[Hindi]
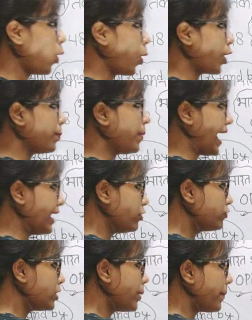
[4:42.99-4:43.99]
और मैन
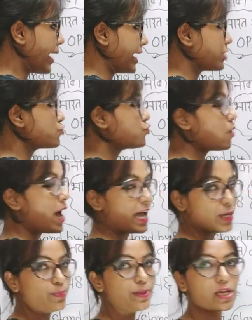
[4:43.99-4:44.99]
ऑफ द मैच जो
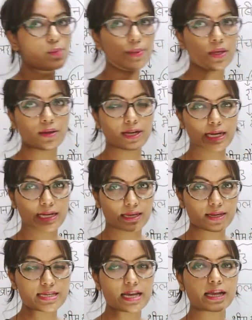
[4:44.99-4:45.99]
आईपीएल में
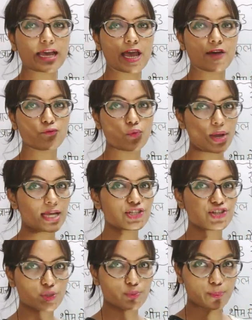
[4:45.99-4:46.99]
डिक्लेयर किया गया है वो है
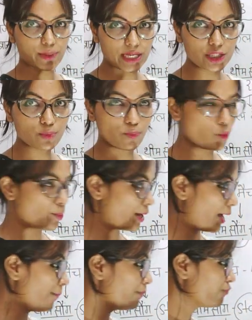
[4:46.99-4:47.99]
जसप्रीत
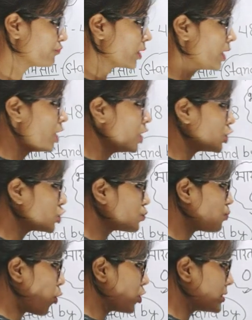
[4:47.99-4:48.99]
बुमराह
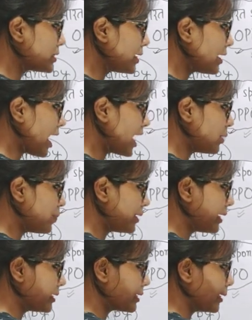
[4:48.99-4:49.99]
स्पॉन्सर
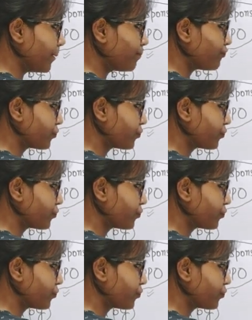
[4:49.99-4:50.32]
आईपीएल की